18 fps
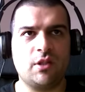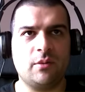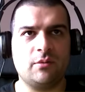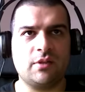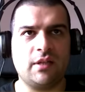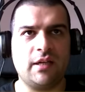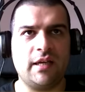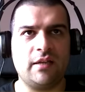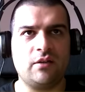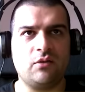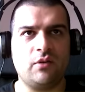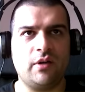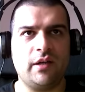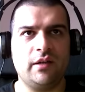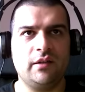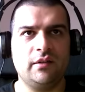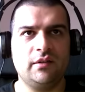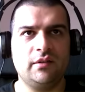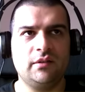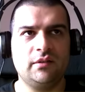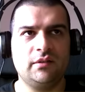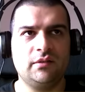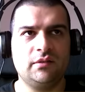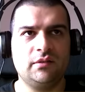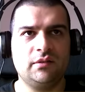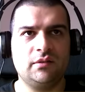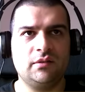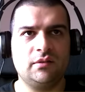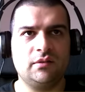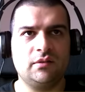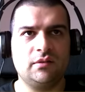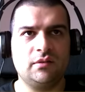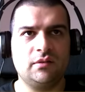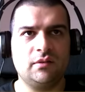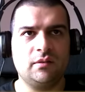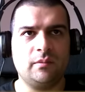stiamo salendo, eh
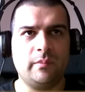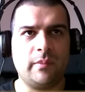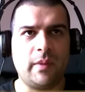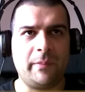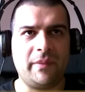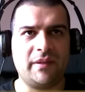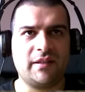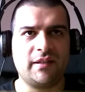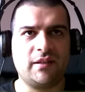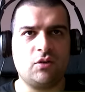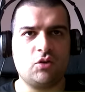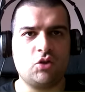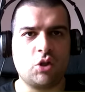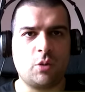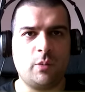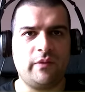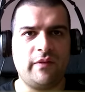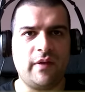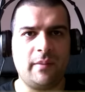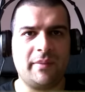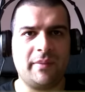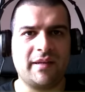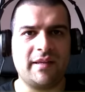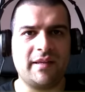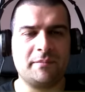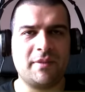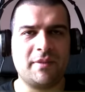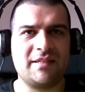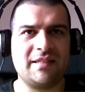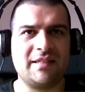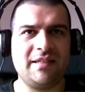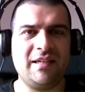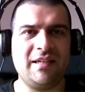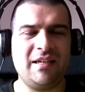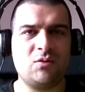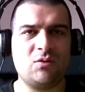a parte che non so come fa, perché per
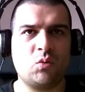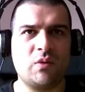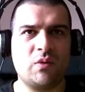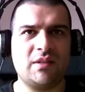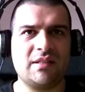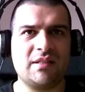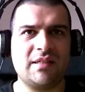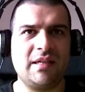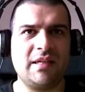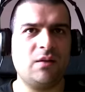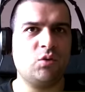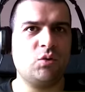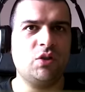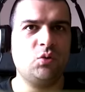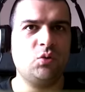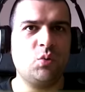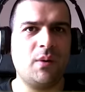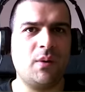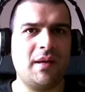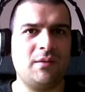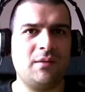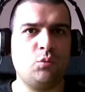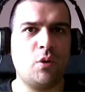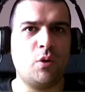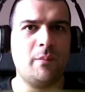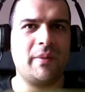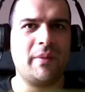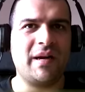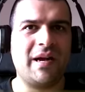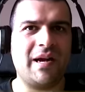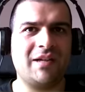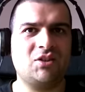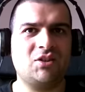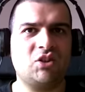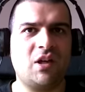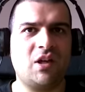salire su queste scale usi due, due
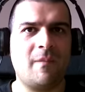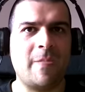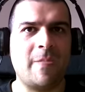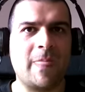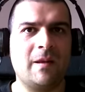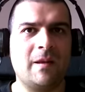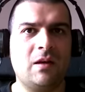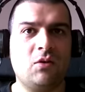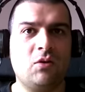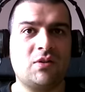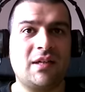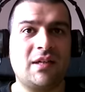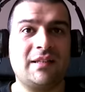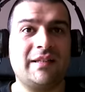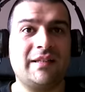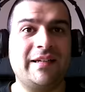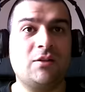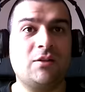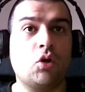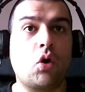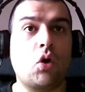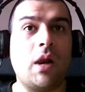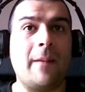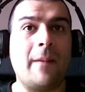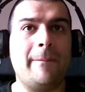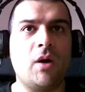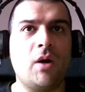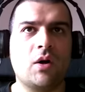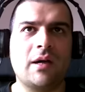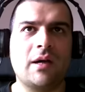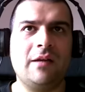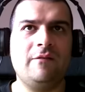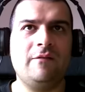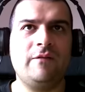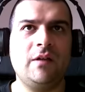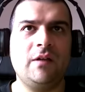braccia. Lo starà tenendo con la
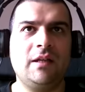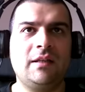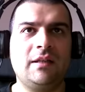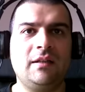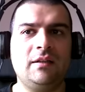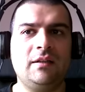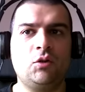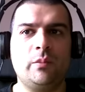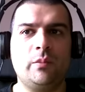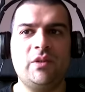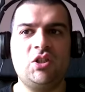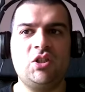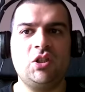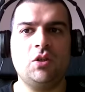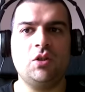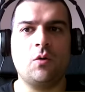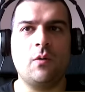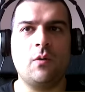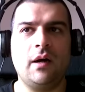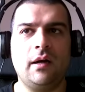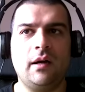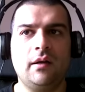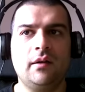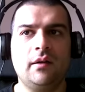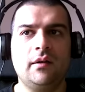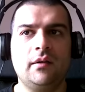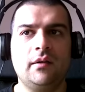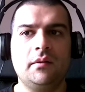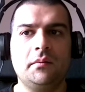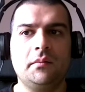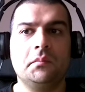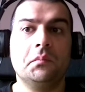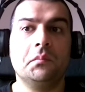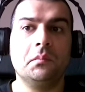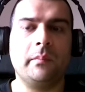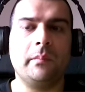bocca il, il, il, tuo vicino qua.
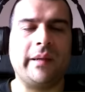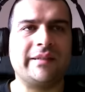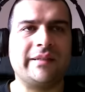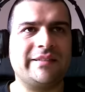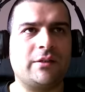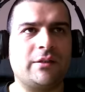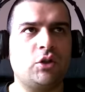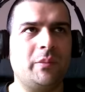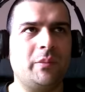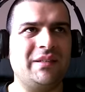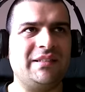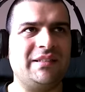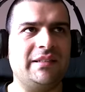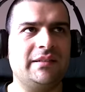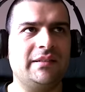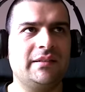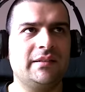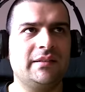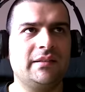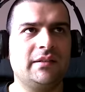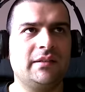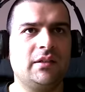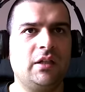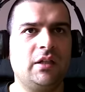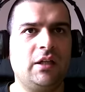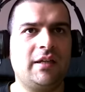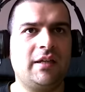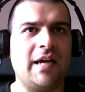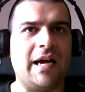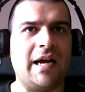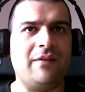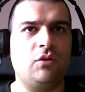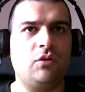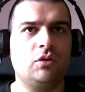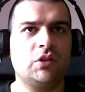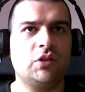Ma secondo me sì, il
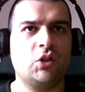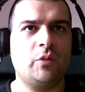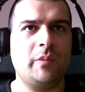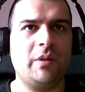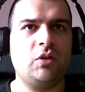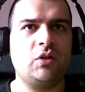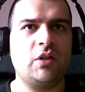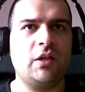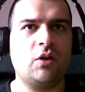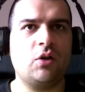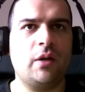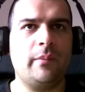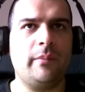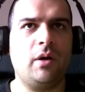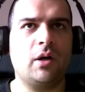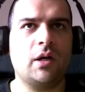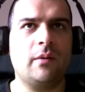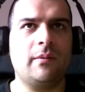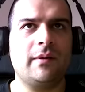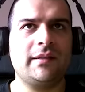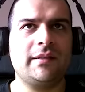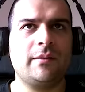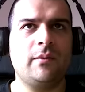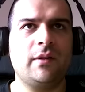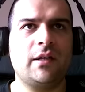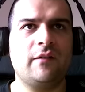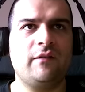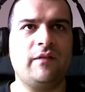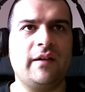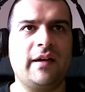cavo, secondo me lo tiene con la bocca. Guardate qui che